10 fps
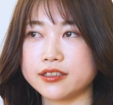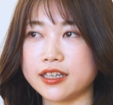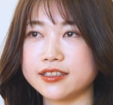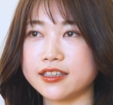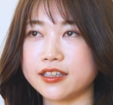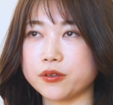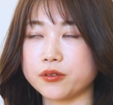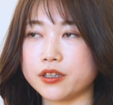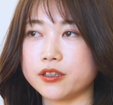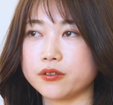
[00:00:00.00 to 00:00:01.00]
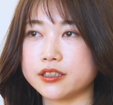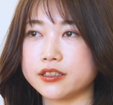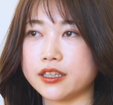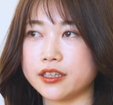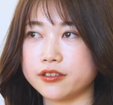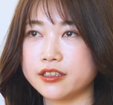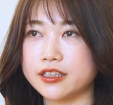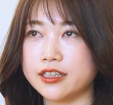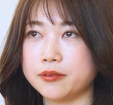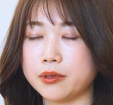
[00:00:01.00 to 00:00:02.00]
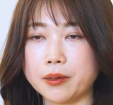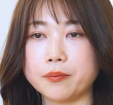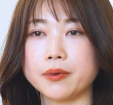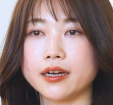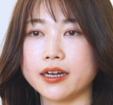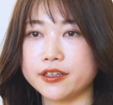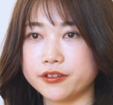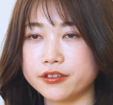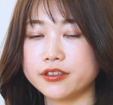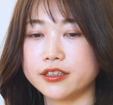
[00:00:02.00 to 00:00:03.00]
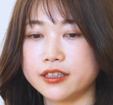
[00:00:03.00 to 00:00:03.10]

最先端のトレンドを知っているメンバーがいる